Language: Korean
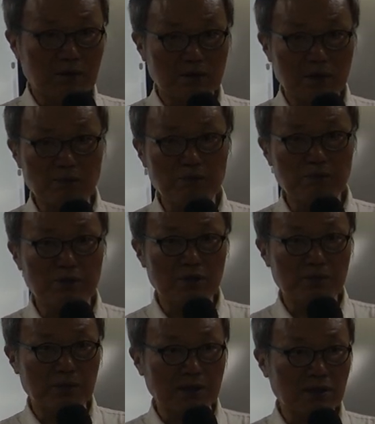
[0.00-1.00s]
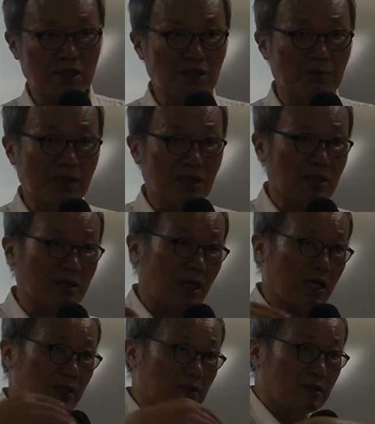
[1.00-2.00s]
상품들은 막 산더미까지
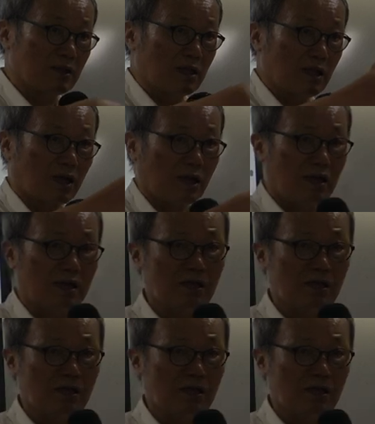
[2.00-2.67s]
쌓여 있으니까